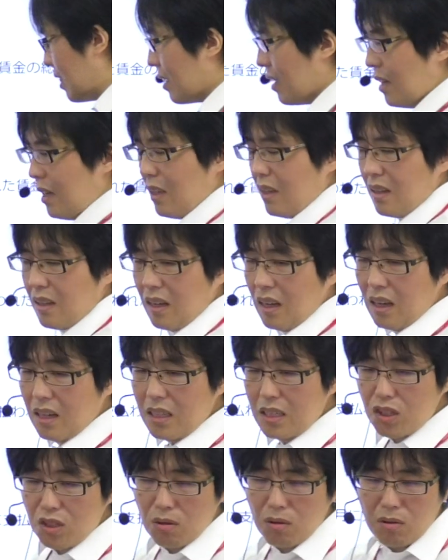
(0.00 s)
い。えー、
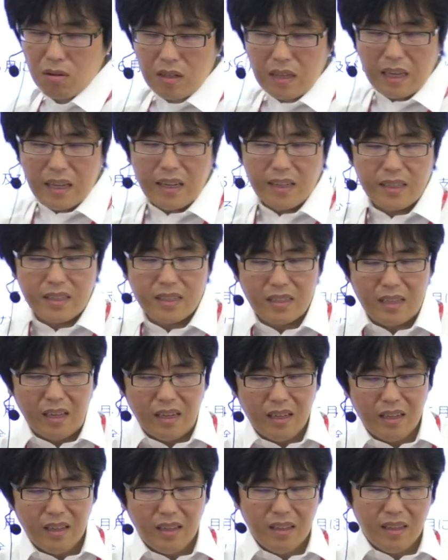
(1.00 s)
以上がです
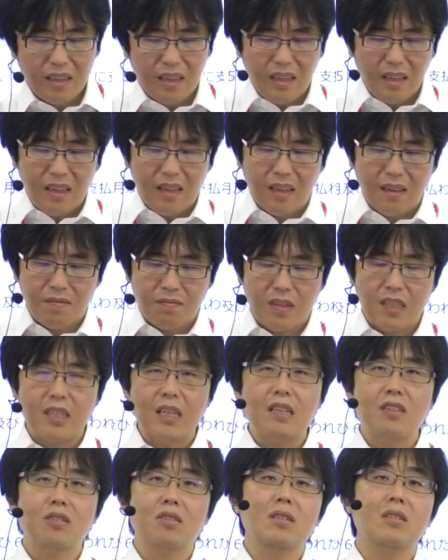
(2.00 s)
ね、えー、
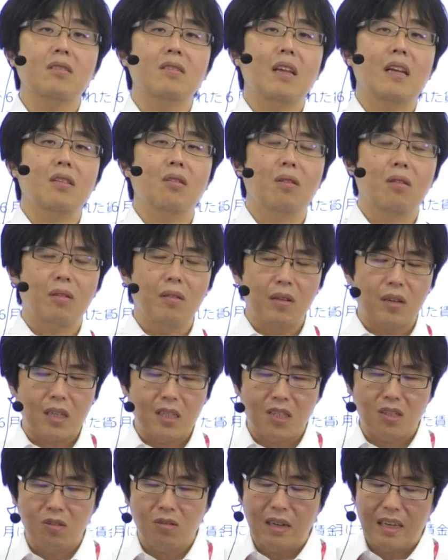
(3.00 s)
2019年の労働
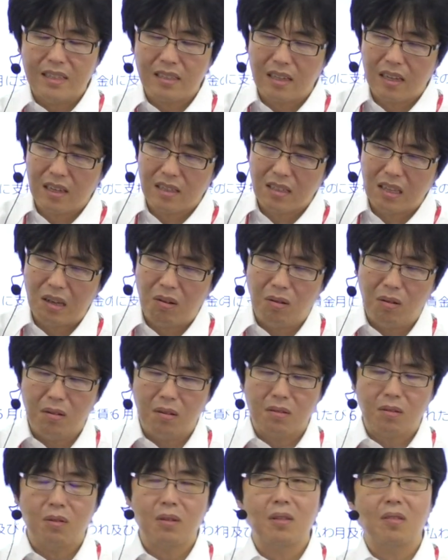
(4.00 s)
基準法安全衛生法
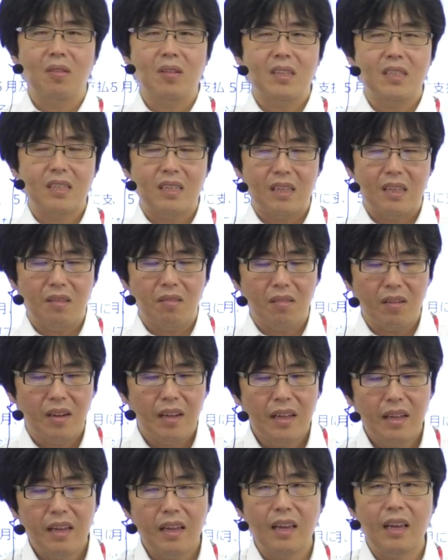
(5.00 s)
の問いの1の、
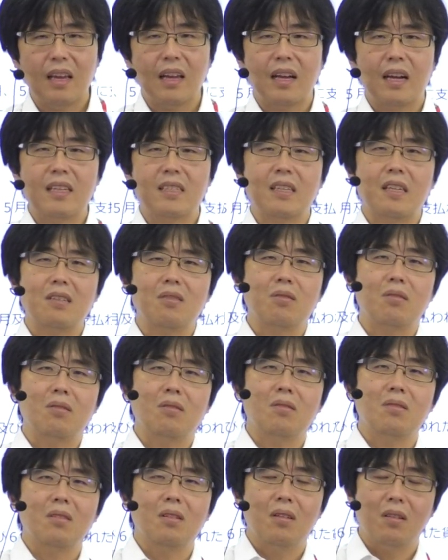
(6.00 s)
えー、解説とい
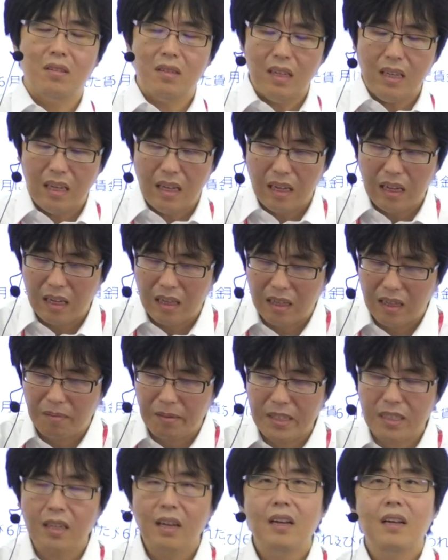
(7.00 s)
うことに、えー、なり
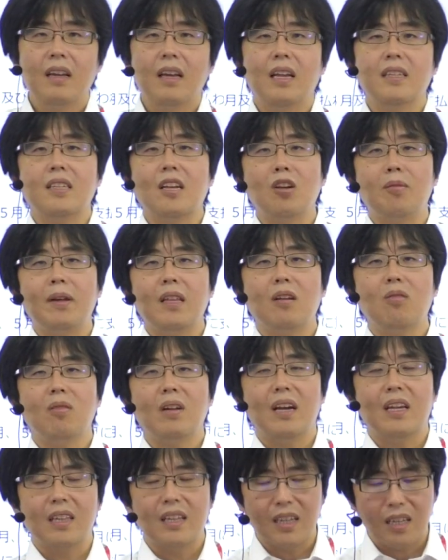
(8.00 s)
ます、えー、最後までご
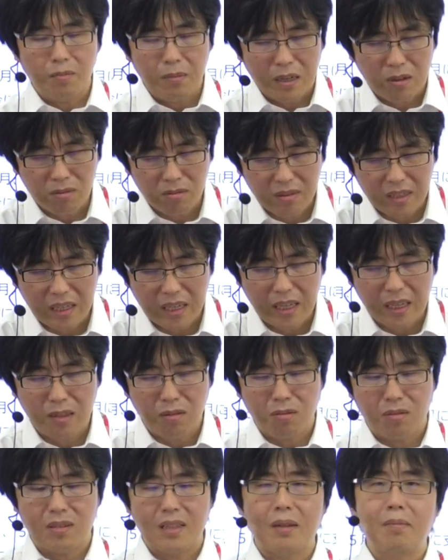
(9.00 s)
覧いただき誠にありが
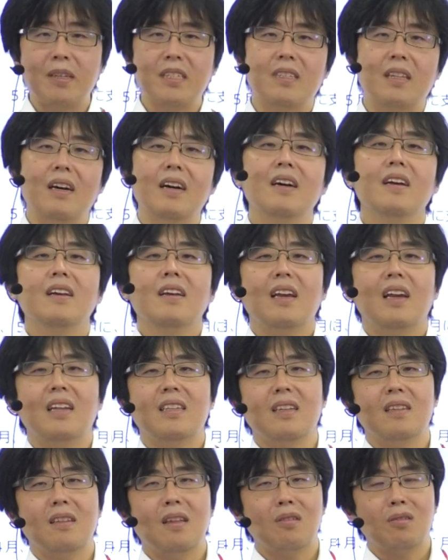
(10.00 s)
とうございました、えー、
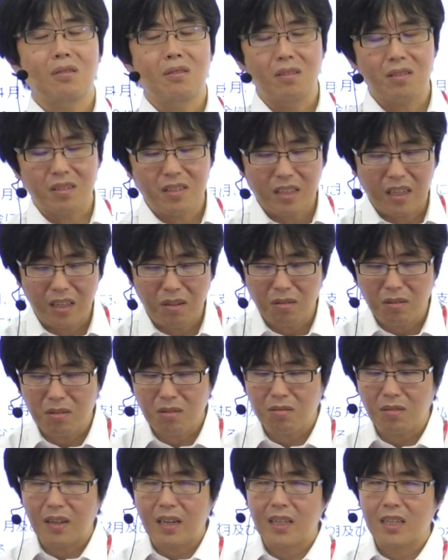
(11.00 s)
チャンネル登録ぜひよろ
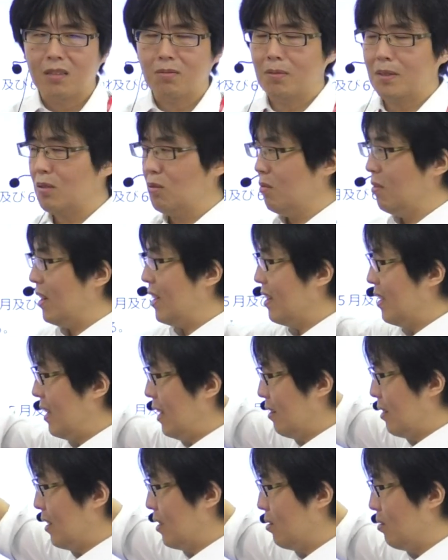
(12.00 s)
しくお願いいたしますこの辺に
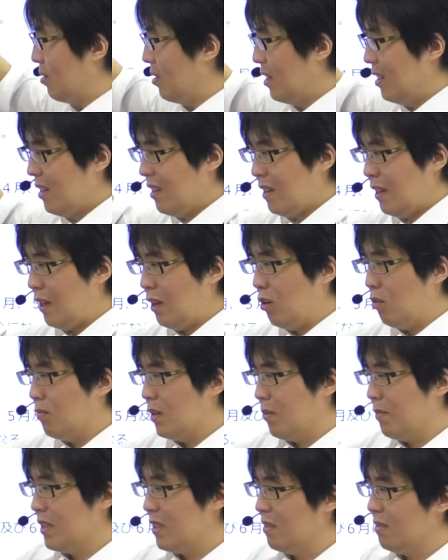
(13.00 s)
あるかと、えー、
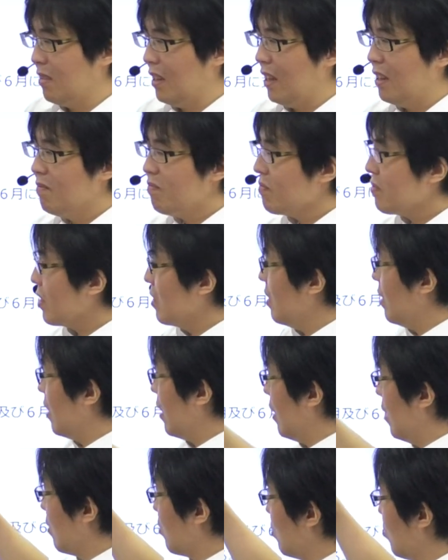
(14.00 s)
思いますのでえっ、ー、